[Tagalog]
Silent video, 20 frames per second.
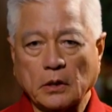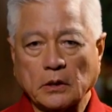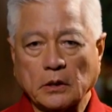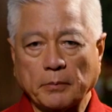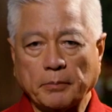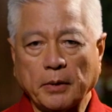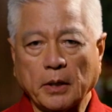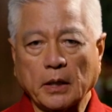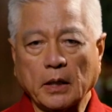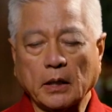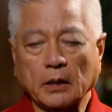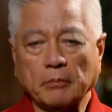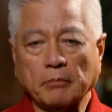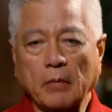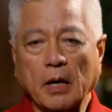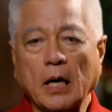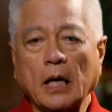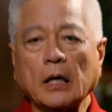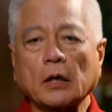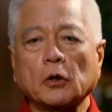Sapagkat
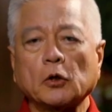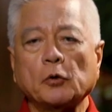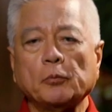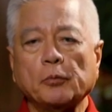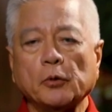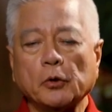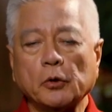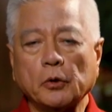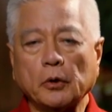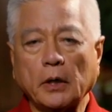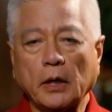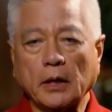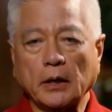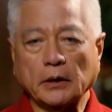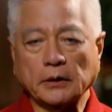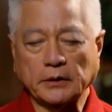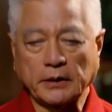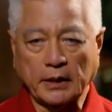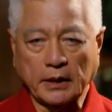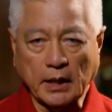mahal ko po uh,
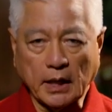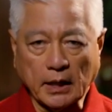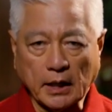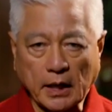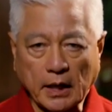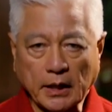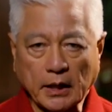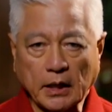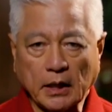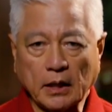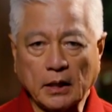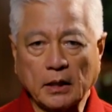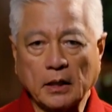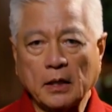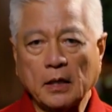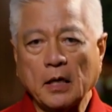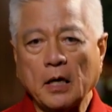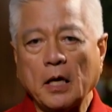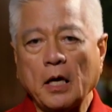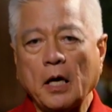si Inang Laya,
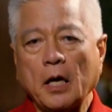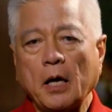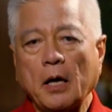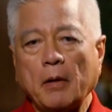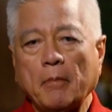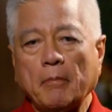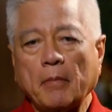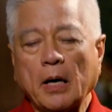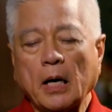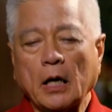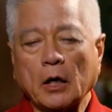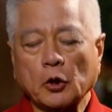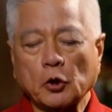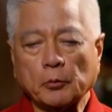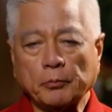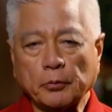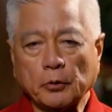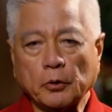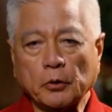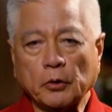mahal
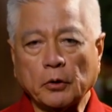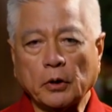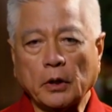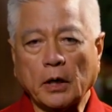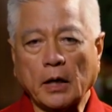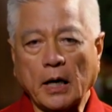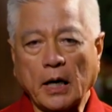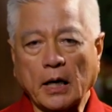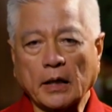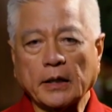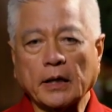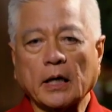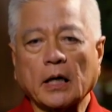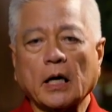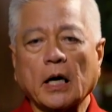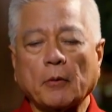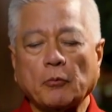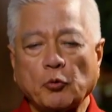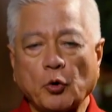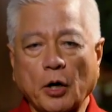ko po ang aking
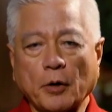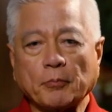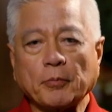kapwang